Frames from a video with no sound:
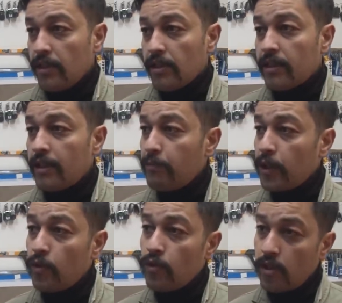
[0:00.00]
Zaten bir
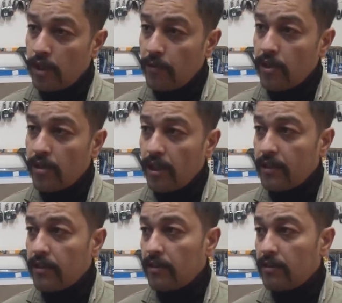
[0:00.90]
gün önce de biz
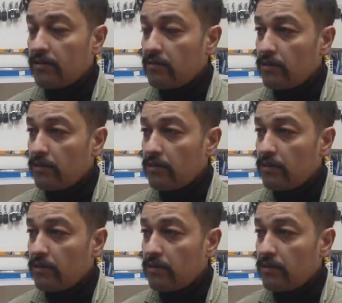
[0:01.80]
saat